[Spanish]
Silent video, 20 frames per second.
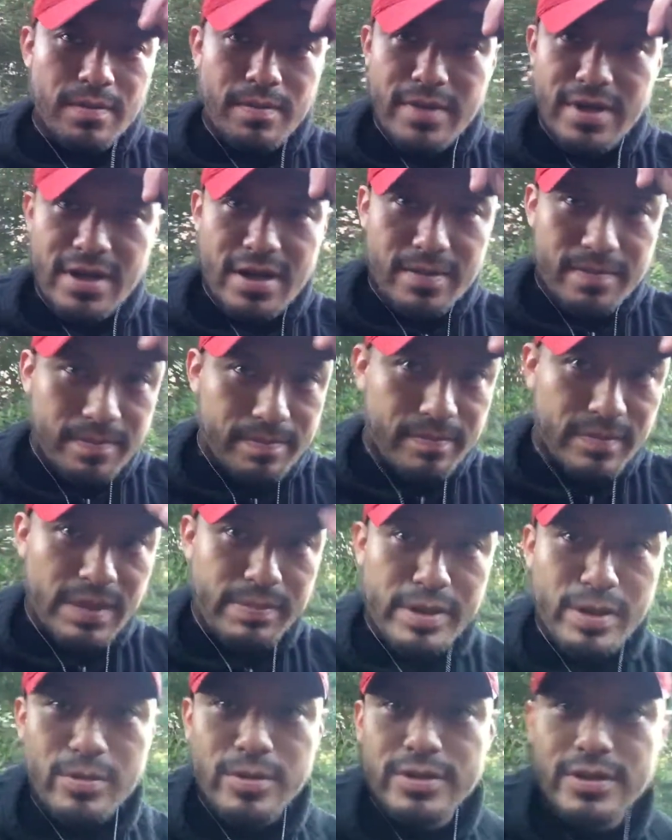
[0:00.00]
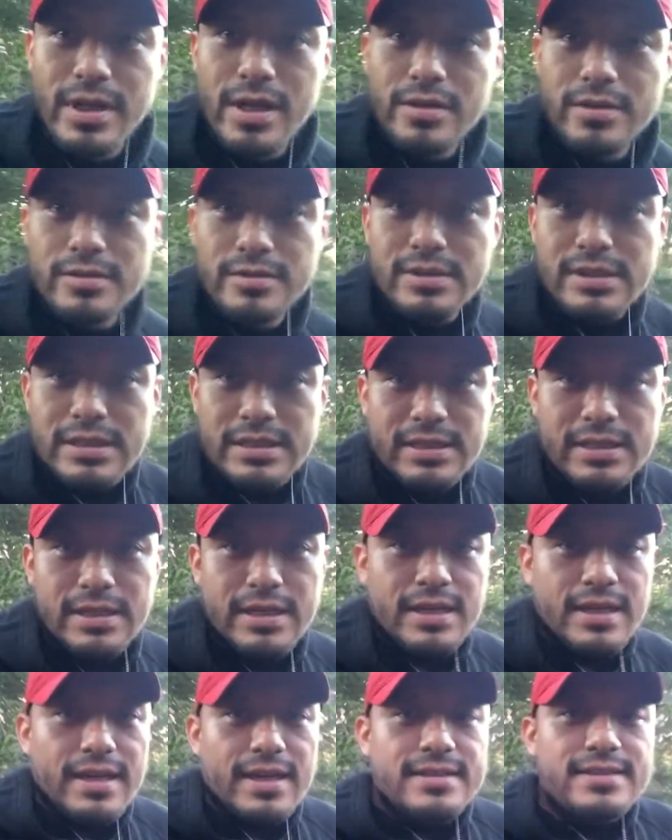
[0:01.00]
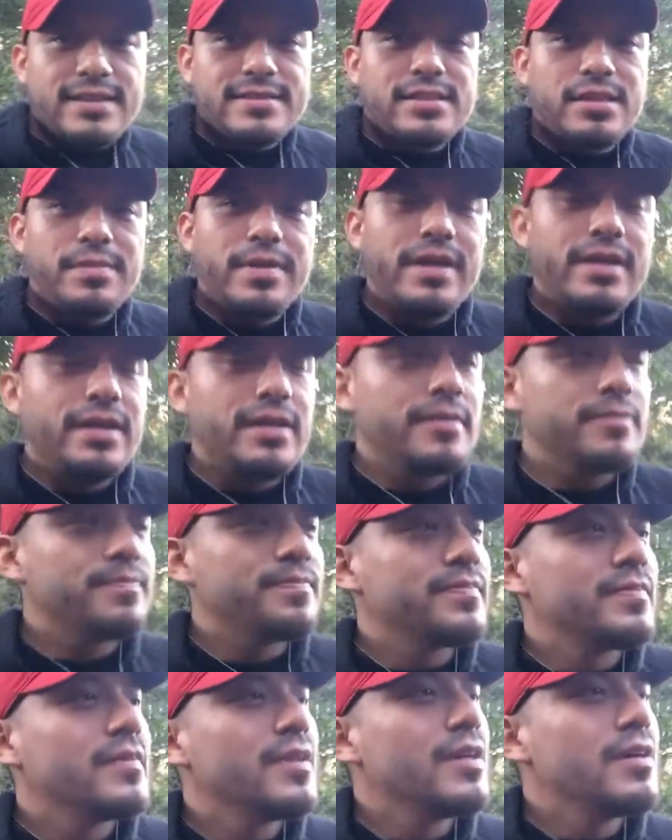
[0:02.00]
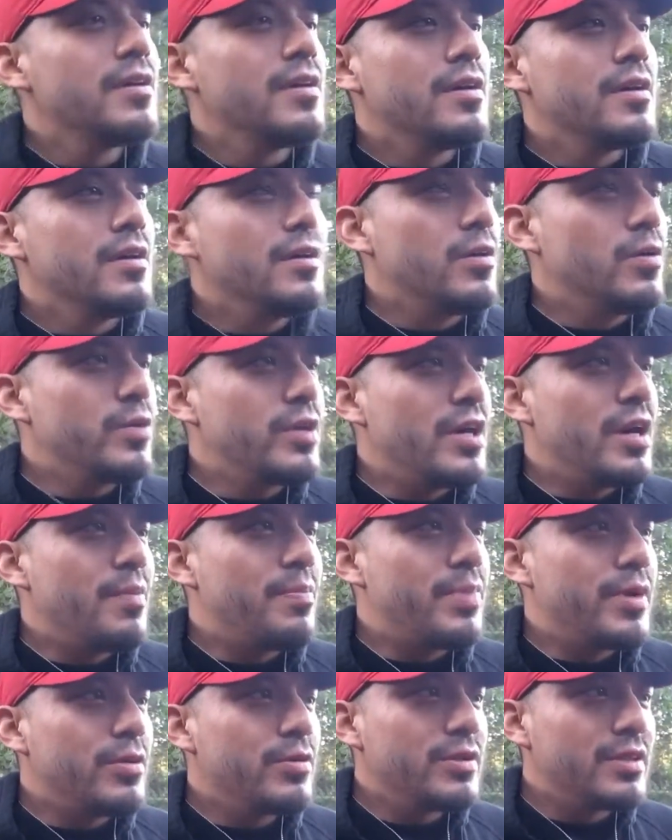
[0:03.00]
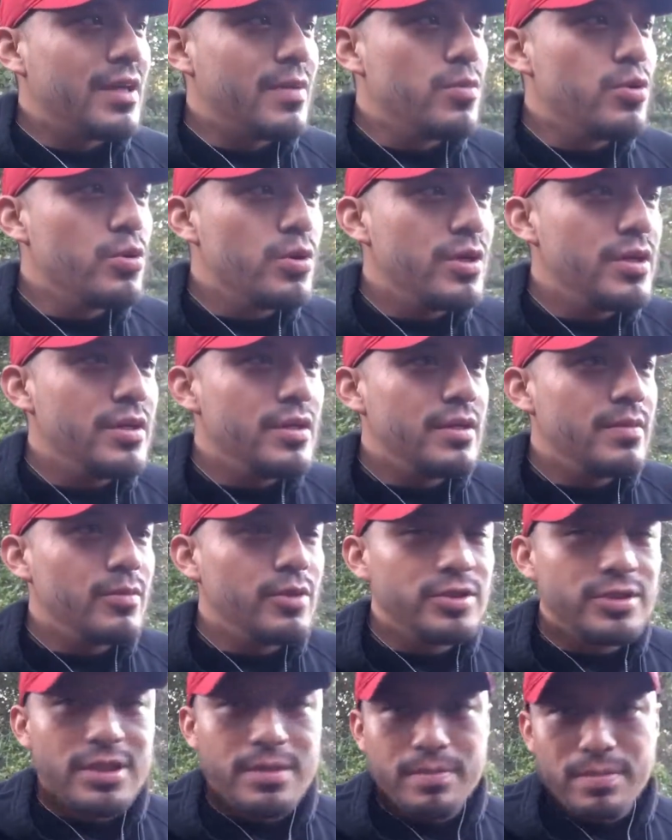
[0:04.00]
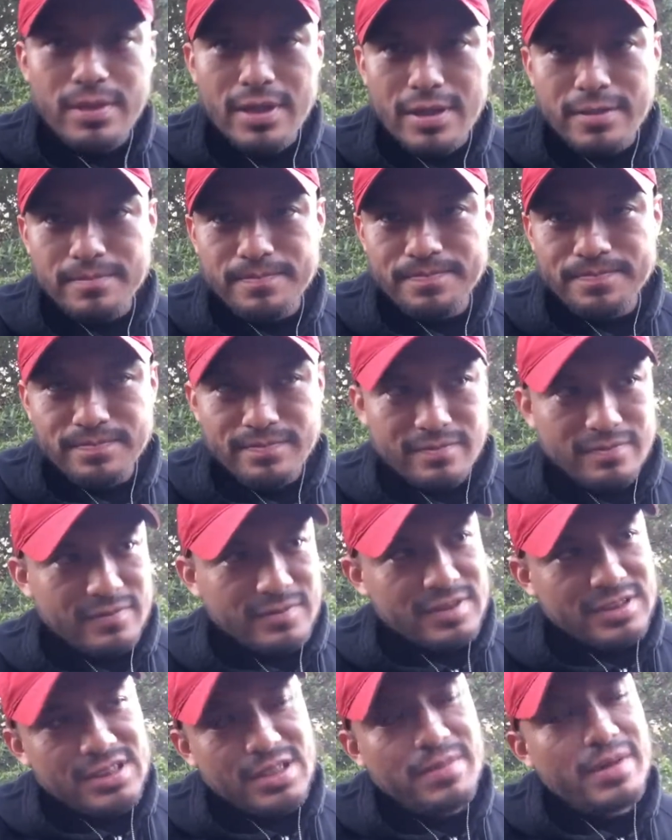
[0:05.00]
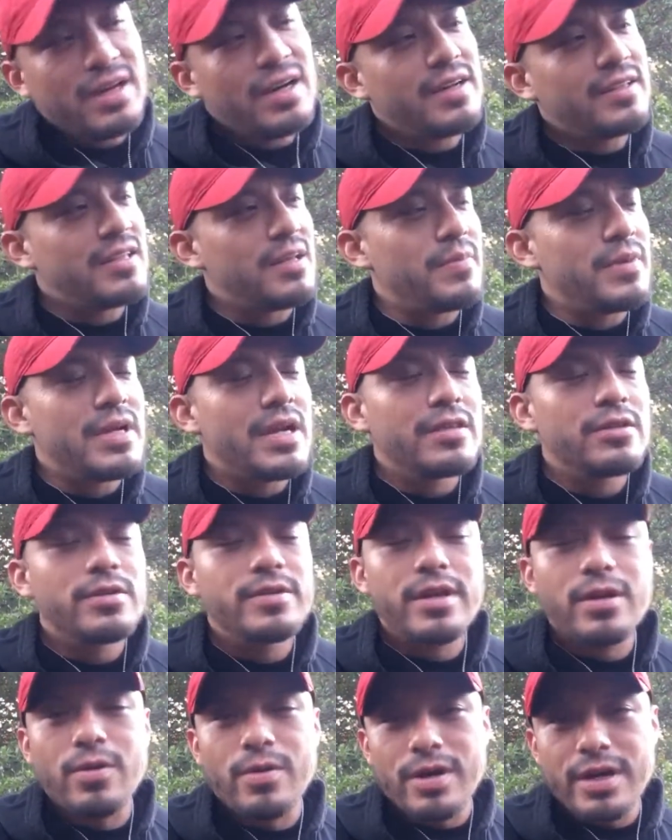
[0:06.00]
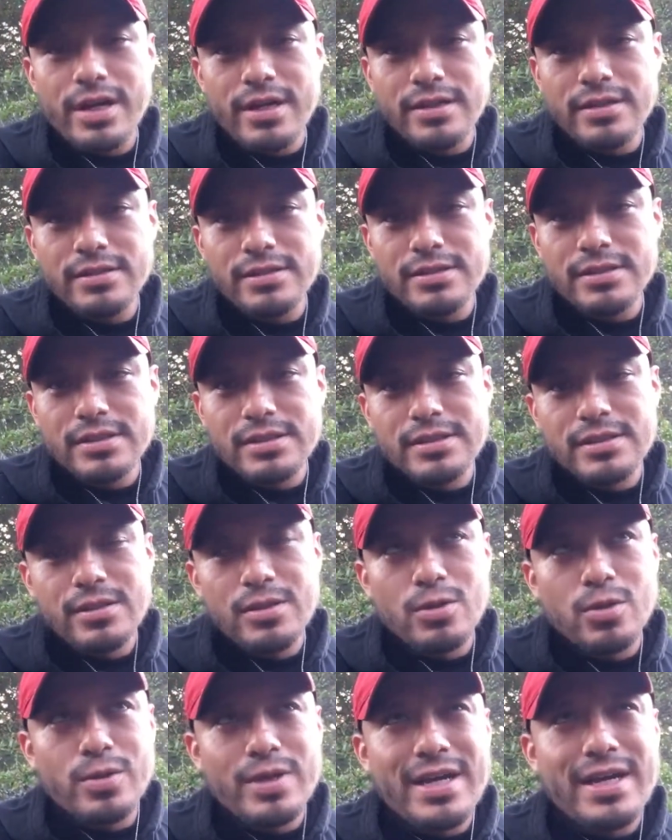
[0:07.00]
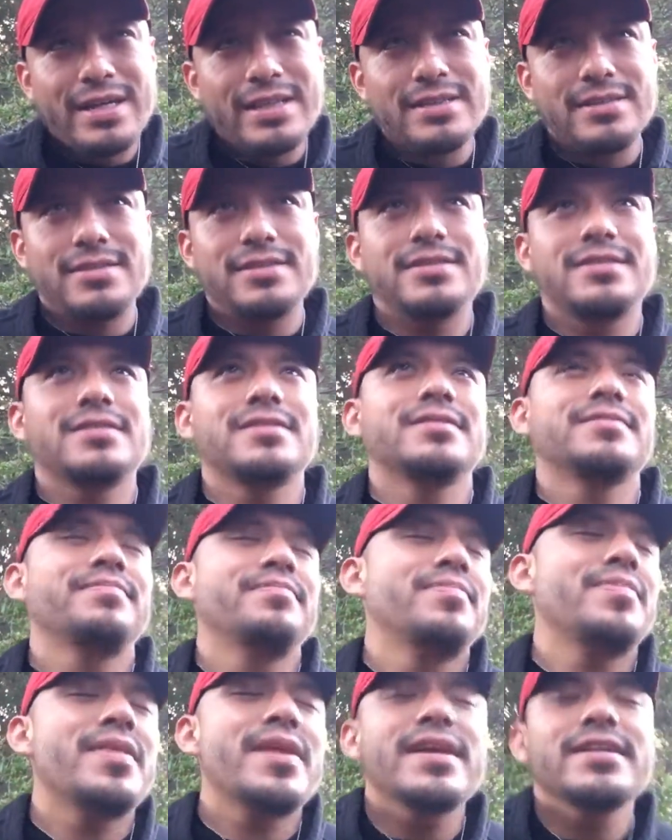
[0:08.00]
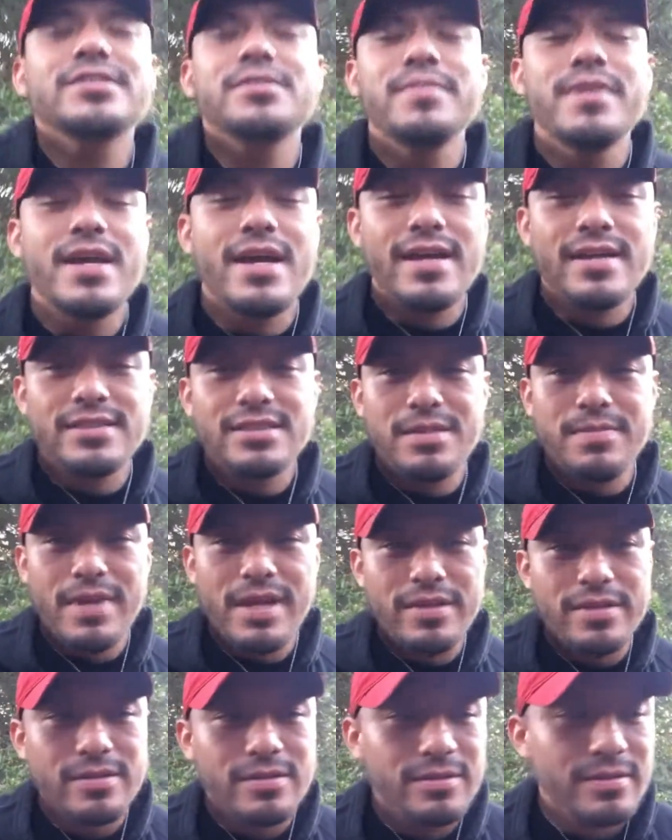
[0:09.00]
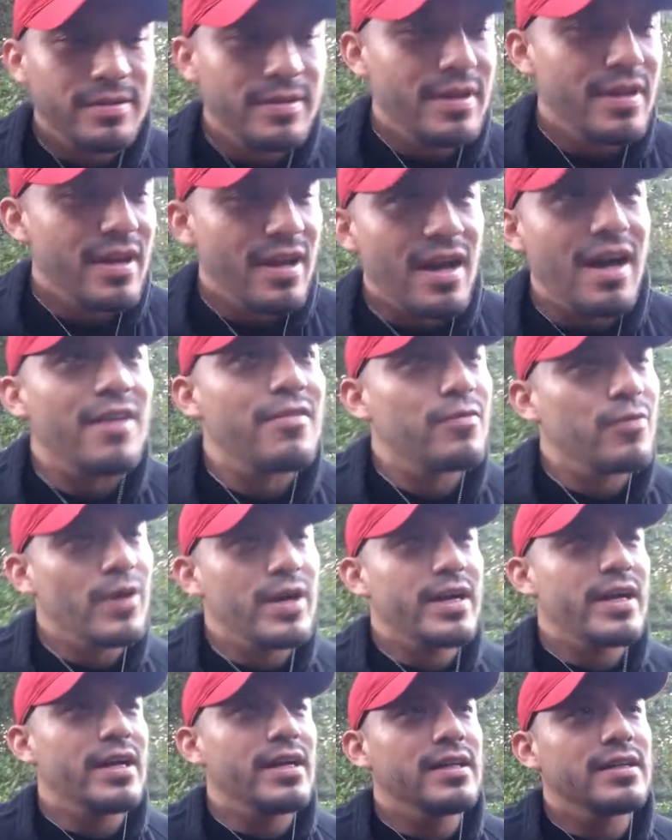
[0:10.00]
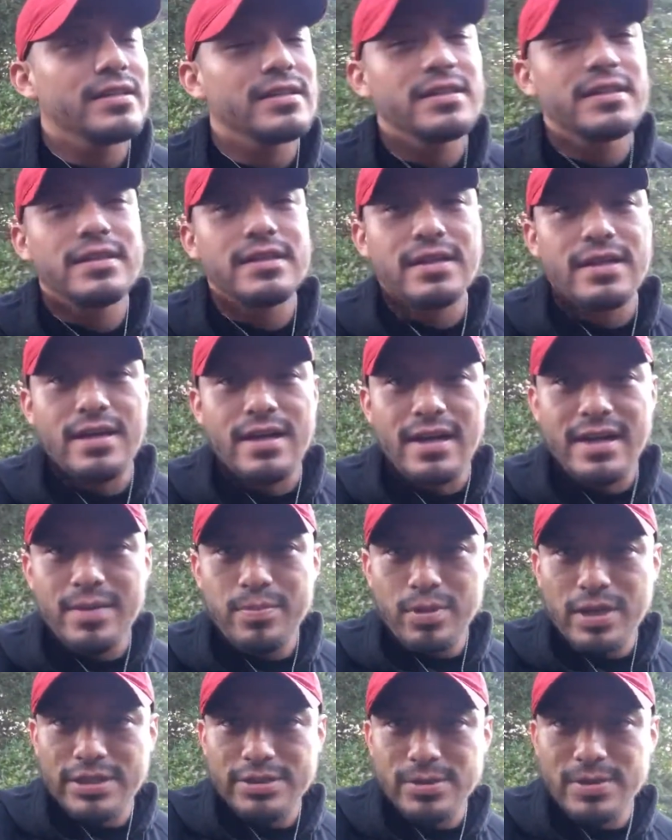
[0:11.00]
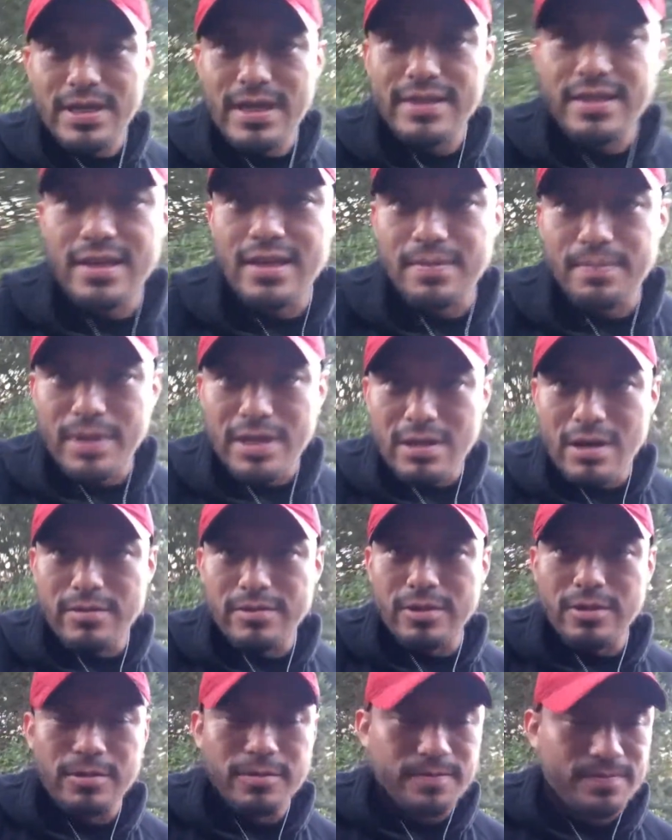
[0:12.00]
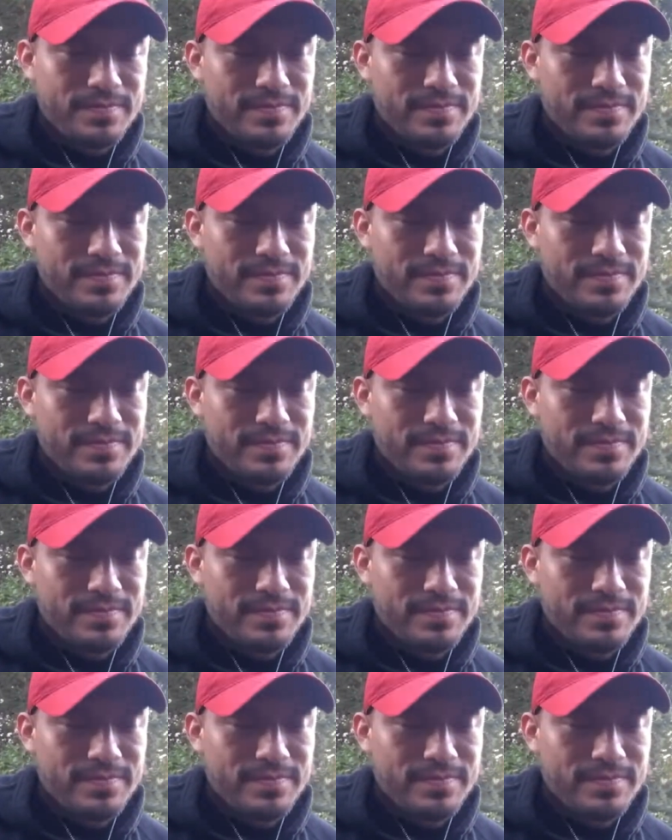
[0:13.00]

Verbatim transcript: Mira, me preguntaron esta semana una pregunta muy, muy simple. Estaba terminando de correr unas tres millas y medio afuera, ahí por la ciudad de Palo Alto.